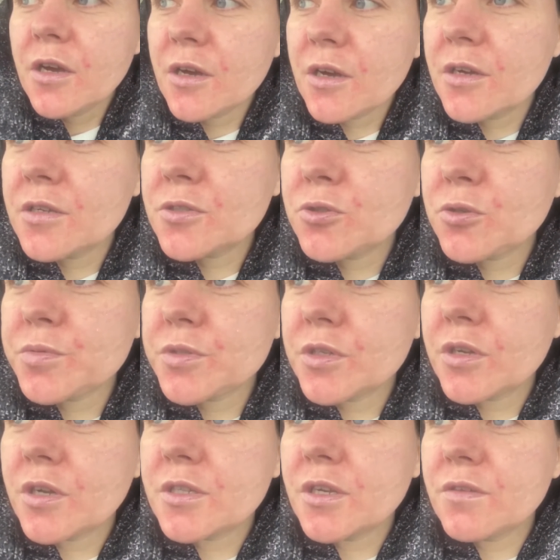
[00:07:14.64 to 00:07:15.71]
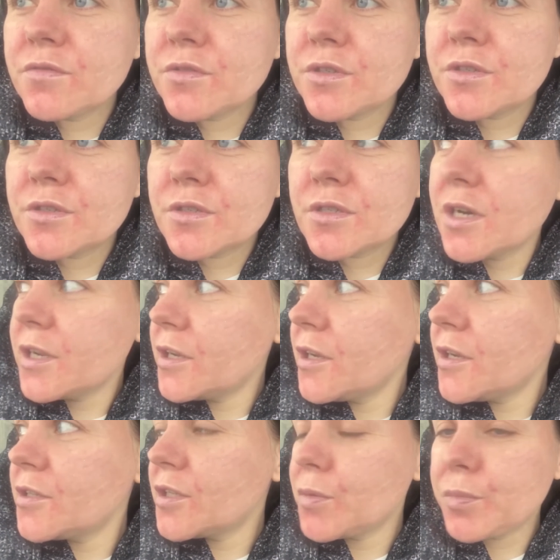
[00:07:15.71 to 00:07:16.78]
А, собственно, когда вы
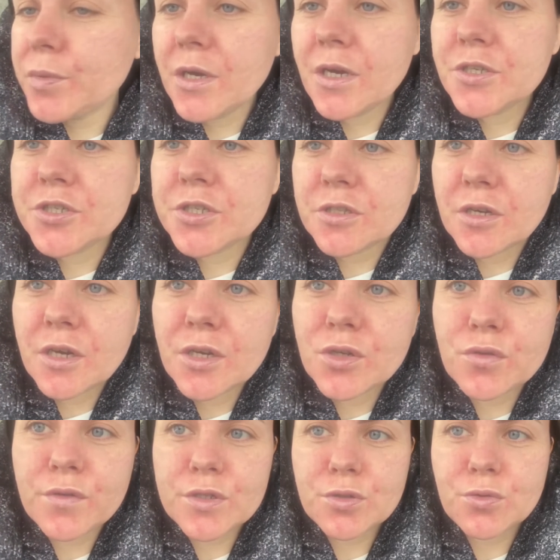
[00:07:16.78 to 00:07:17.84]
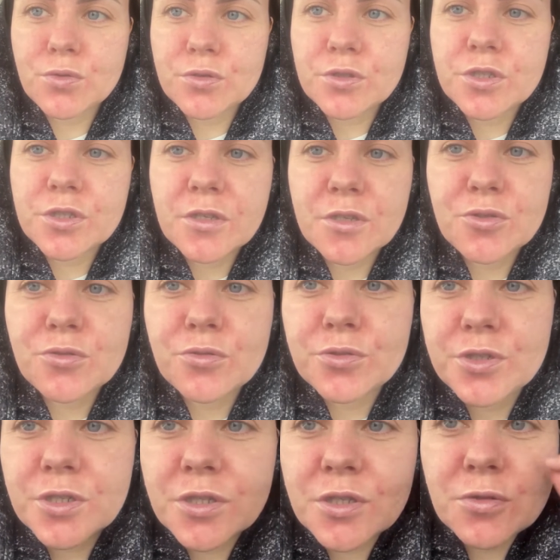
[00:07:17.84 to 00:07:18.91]
сгорели на пляже, да, и у вас кожа начинает
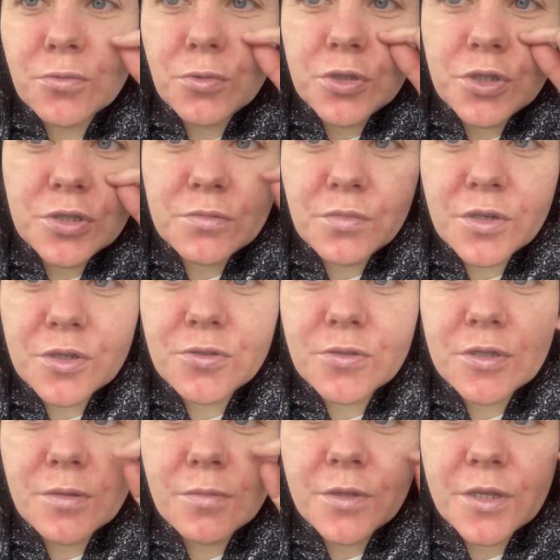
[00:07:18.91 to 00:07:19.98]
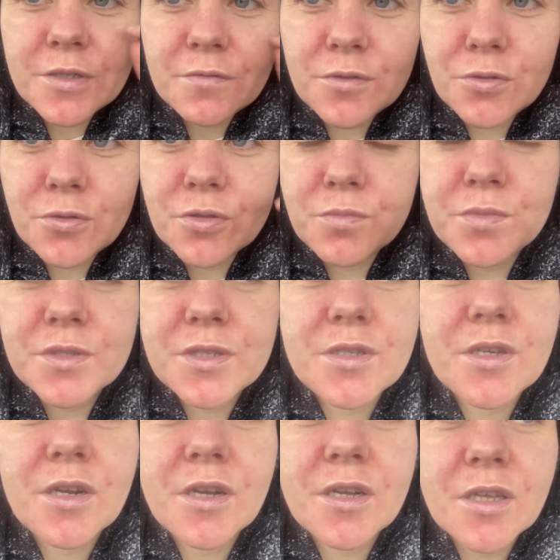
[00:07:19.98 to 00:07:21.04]
шелушиться, очень большой соблазн все это
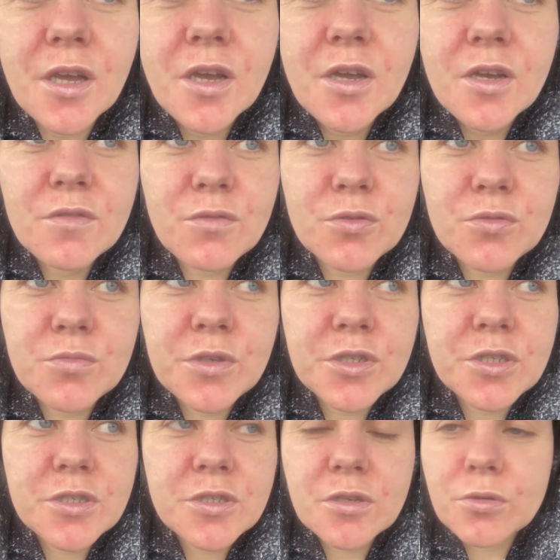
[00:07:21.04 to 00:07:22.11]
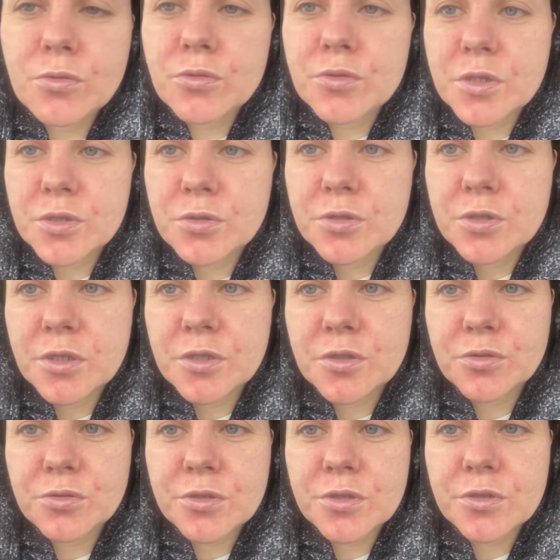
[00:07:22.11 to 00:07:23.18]
поздирать. Вот, у меня сейчас такое же ощущение,
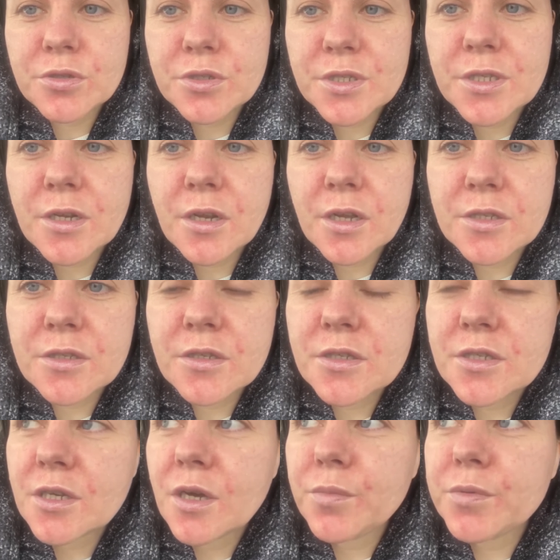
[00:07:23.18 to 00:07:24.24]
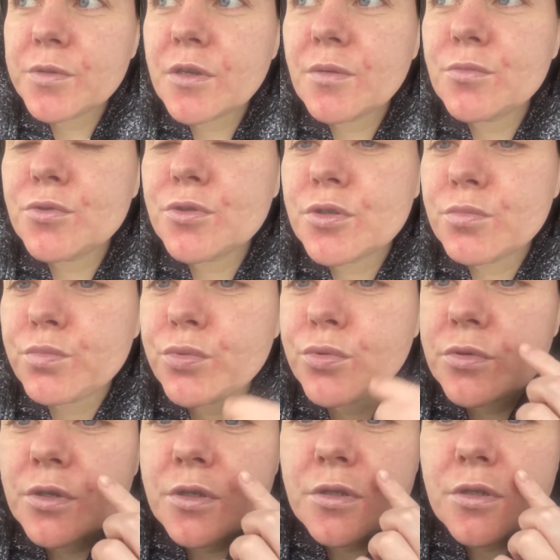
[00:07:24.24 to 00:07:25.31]
но сдирать нельзя, потому что
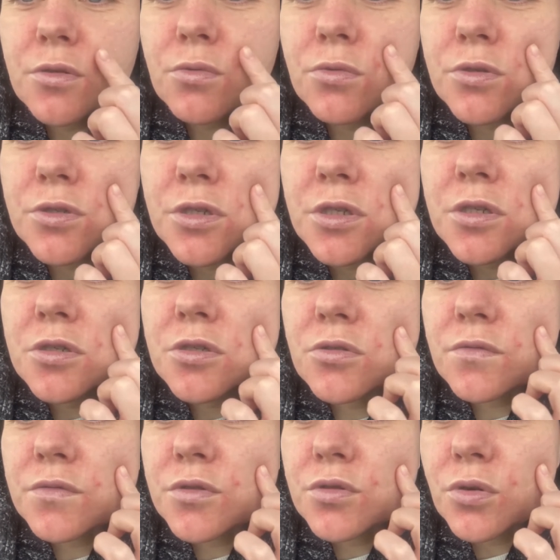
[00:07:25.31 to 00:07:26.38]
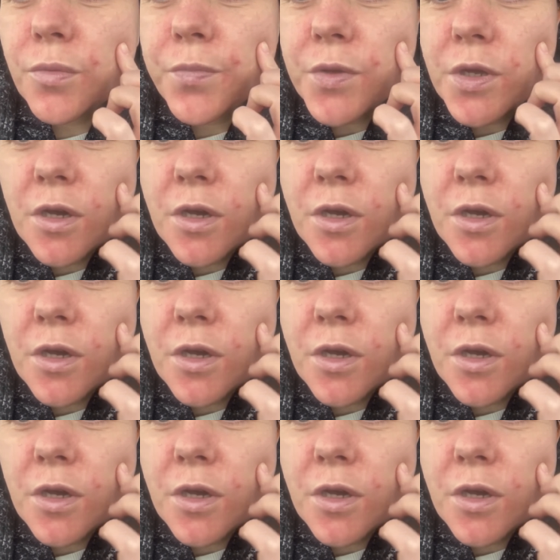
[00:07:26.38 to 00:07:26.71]
под этой кожей еще все